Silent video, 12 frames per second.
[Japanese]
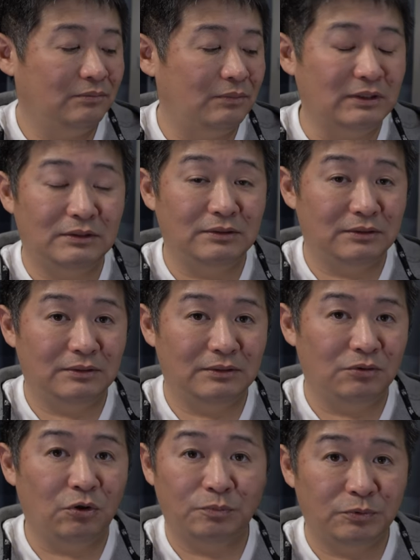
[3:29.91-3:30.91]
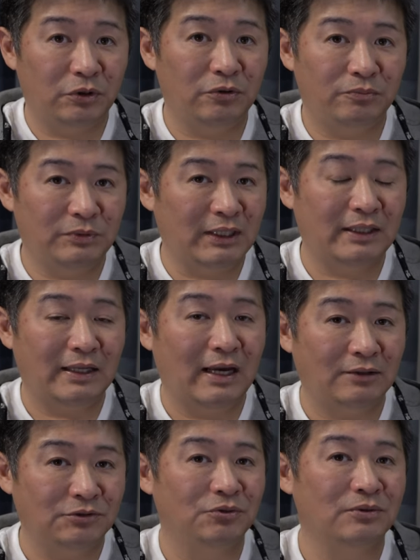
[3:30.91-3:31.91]
まあ、GoPro みたいな
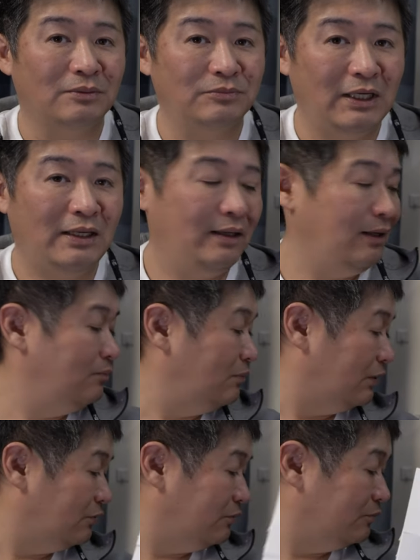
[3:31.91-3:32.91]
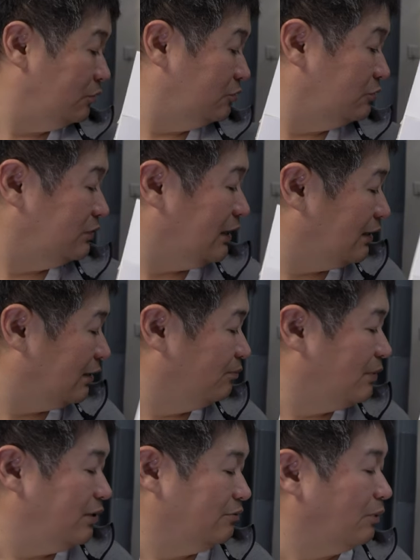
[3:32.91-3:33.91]
アクションかもね、まあ、の僕最近
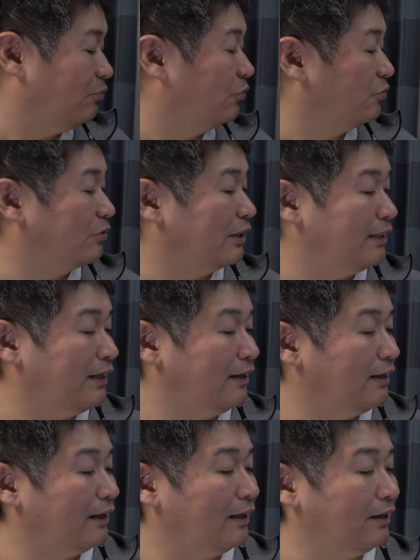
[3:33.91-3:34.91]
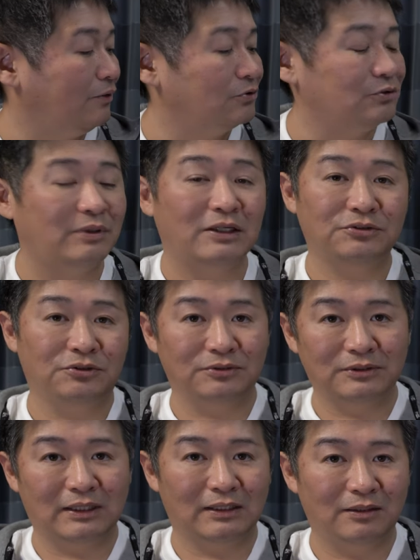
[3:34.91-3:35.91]
メインはもうこれね、えー、オズムアクション
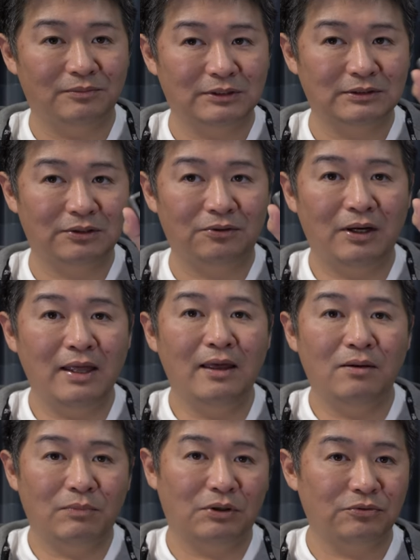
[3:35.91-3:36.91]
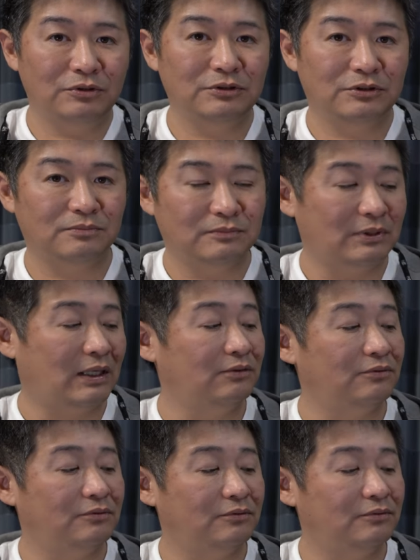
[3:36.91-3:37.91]
使ってますけど、まあ、こういうあ
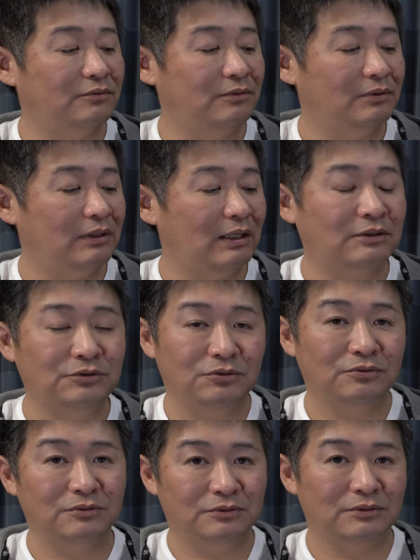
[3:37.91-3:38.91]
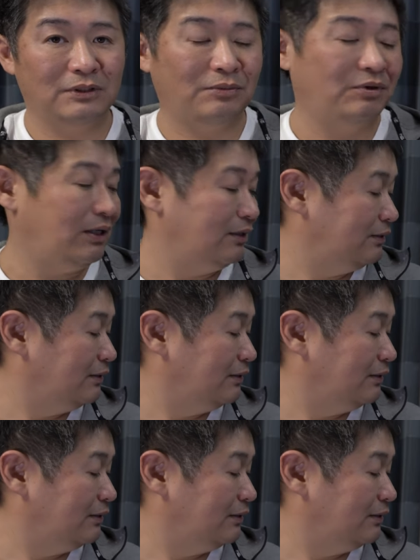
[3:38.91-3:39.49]
のアクションカメラ、